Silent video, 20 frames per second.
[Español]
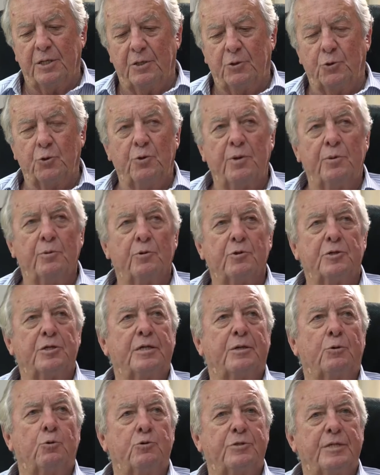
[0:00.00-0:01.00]
Estuvimos
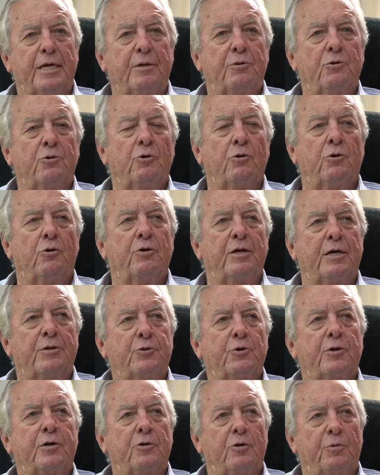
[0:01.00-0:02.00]
escuchando los
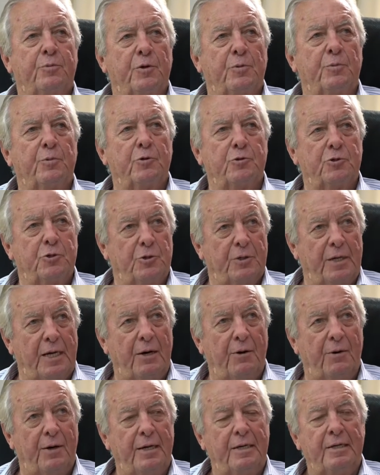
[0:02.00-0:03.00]
datos que nos
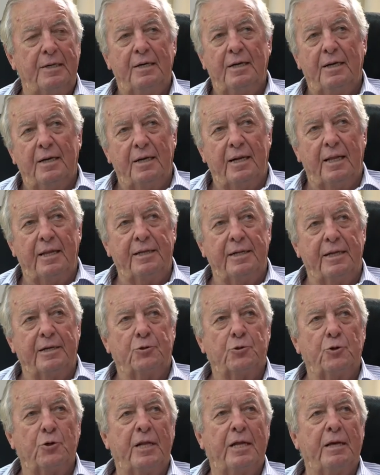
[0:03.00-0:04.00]
proporcionaba la
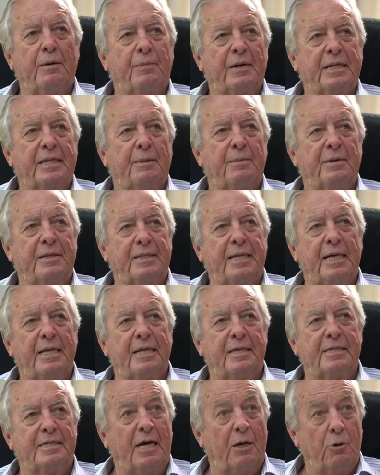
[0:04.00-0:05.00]
directora departamental
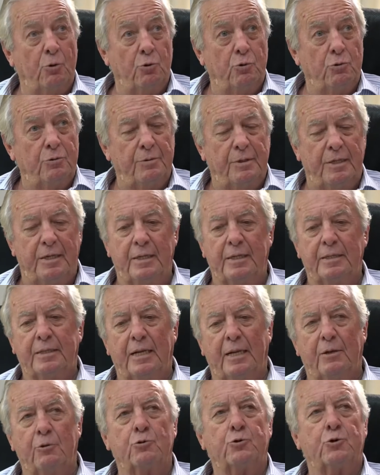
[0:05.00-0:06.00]
de salud,
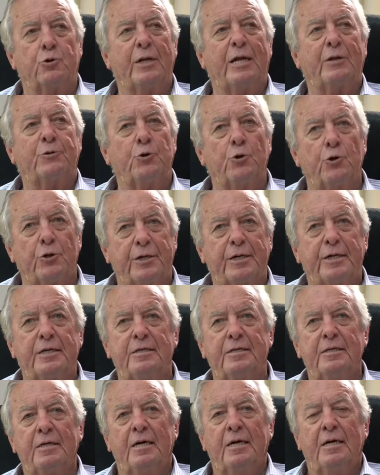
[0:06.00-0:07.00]
este, la doctora
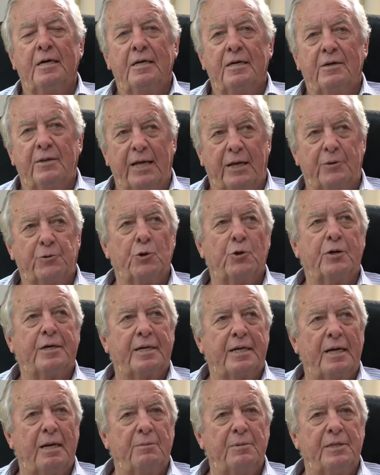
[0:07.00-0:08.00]
Torres, datos que
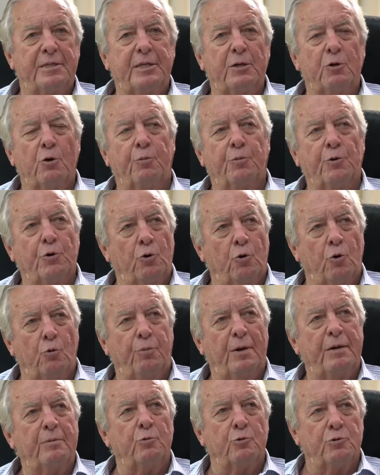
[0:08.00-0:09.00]
realmente nos
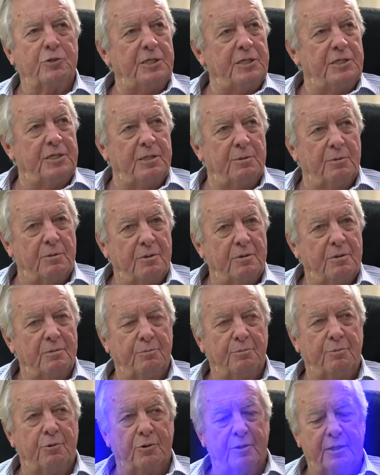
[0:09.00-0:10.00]
preocupan muchísimo.
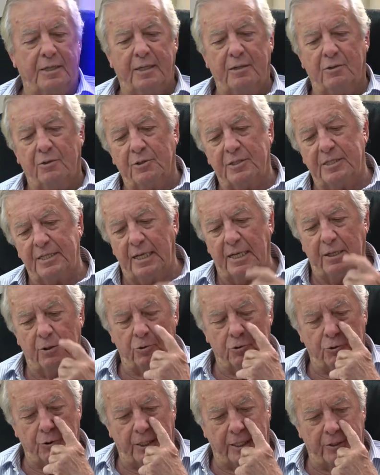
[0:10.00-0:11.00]
Porque nos decía la
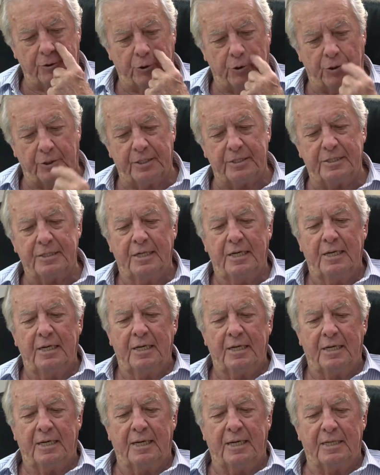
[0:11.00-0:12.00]
doctora Torres
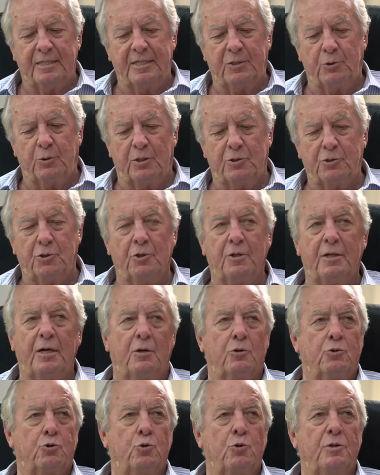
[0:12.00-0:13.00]
que la situación en
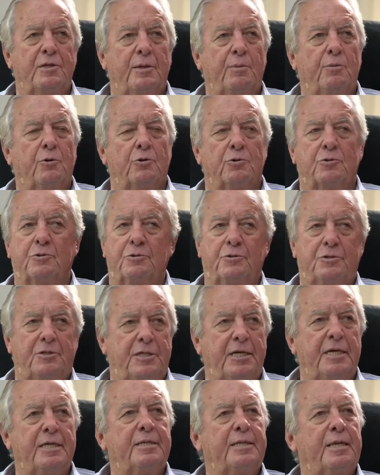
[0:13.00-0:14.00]
los últimos
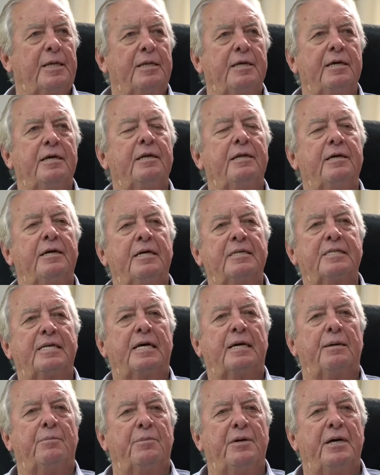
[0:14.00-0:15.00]
7, 10 días
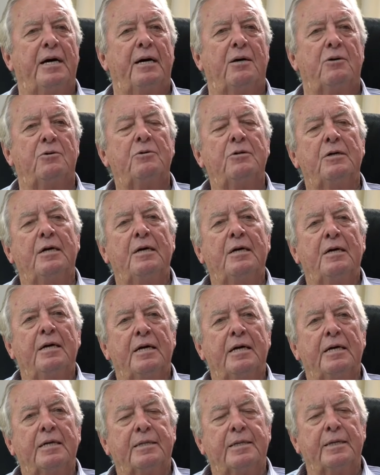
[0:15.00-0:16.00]
ha cambiado
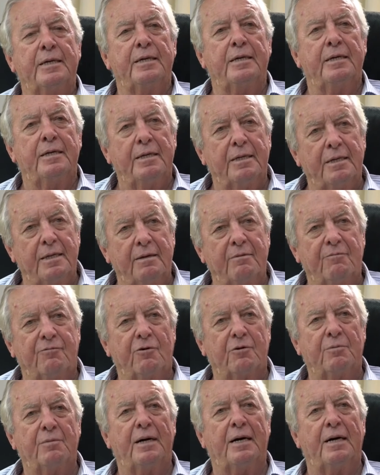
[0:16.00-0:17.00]
este, en
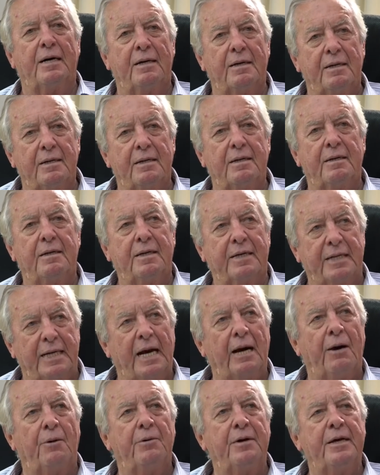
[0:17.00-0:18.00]
forma eh,
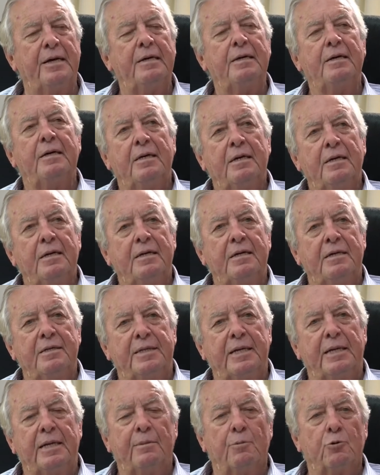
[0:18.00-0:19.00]
grave y
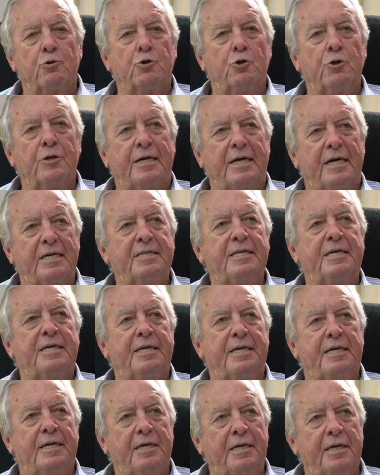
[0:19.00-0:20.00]
tenemos hoy casi
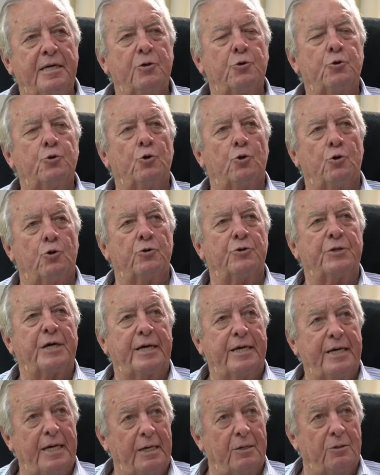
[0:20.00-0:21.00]
500
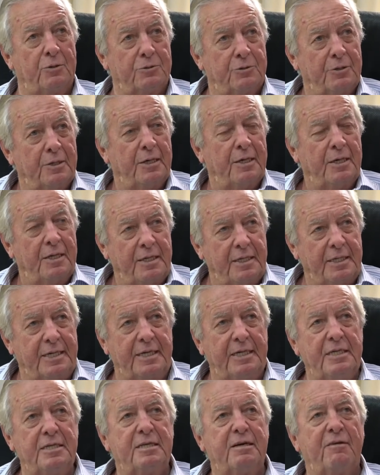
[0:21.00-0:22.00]
contagiados y
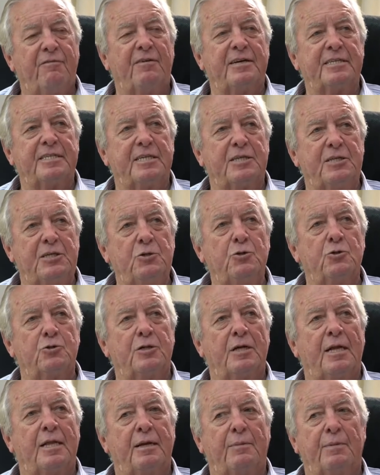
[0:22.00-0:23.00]
15 fallecidos
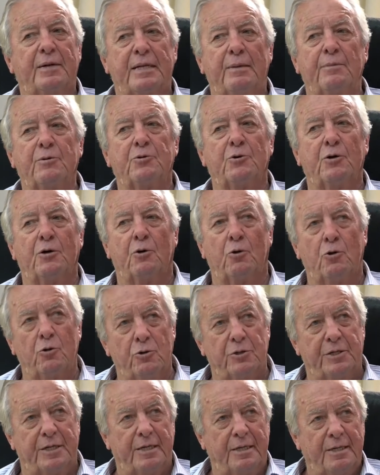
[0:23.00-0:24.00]
en el departamento de
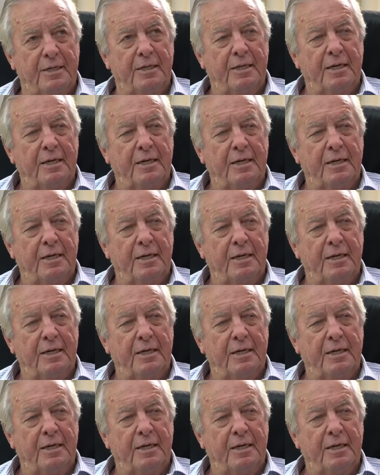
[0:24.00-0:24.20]
Colonia.